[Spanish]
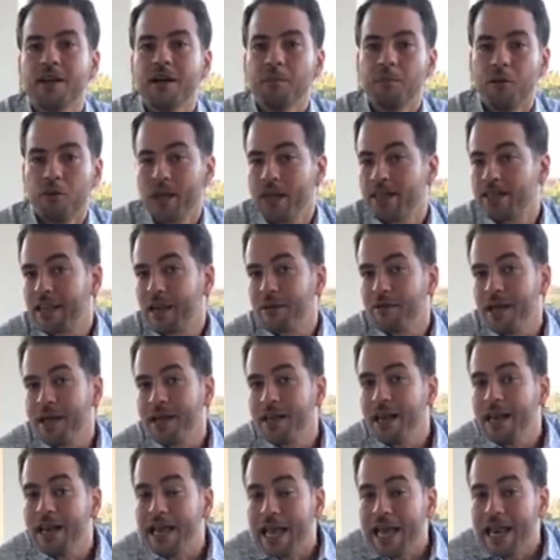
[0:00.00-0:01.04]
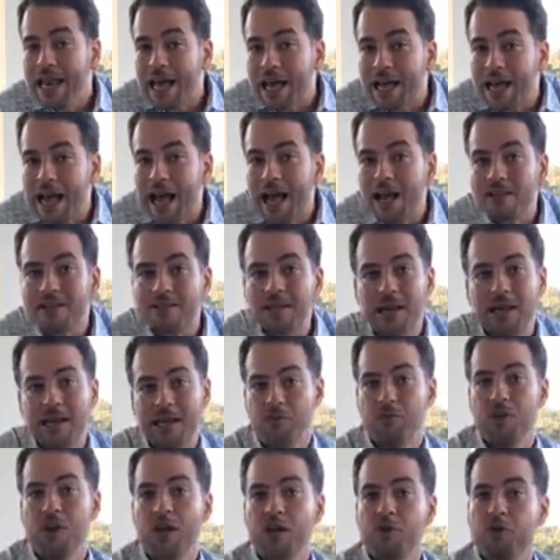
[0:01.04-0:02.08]
Porque tal vez el, en la casa es
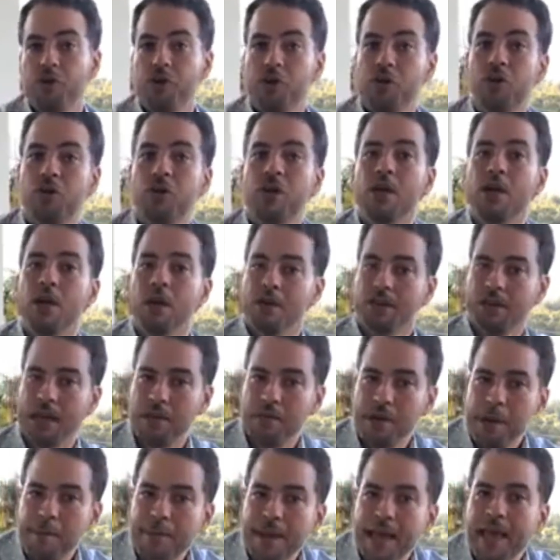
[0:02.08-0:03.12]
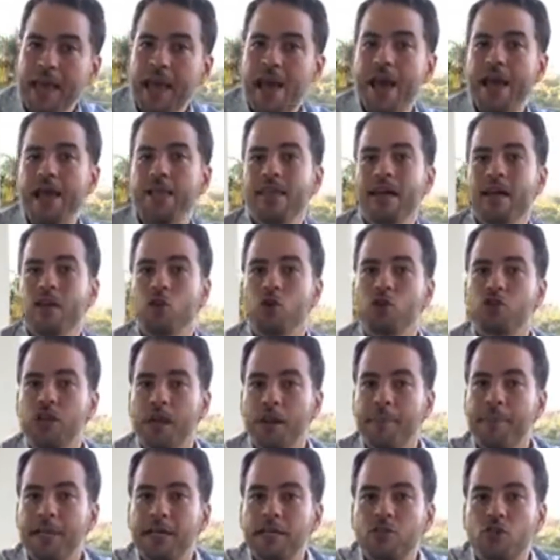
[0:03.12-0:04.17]
una reunión tal vez pequeña, dos,
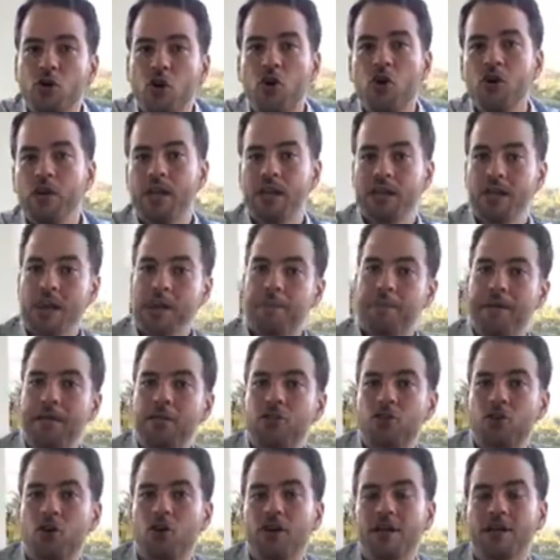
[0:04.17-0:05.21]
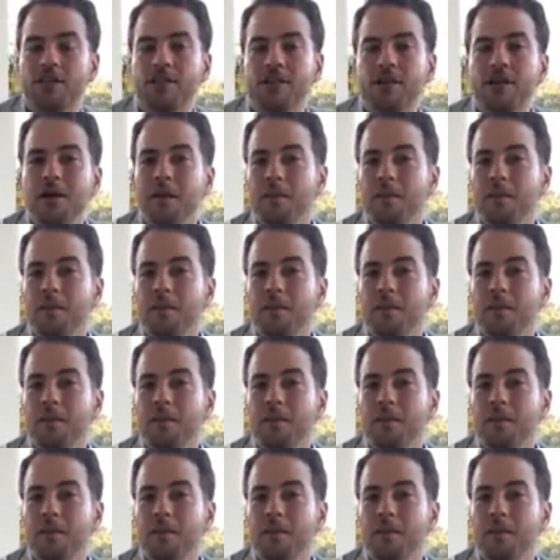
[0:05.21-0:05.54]
tres personas, diez personas,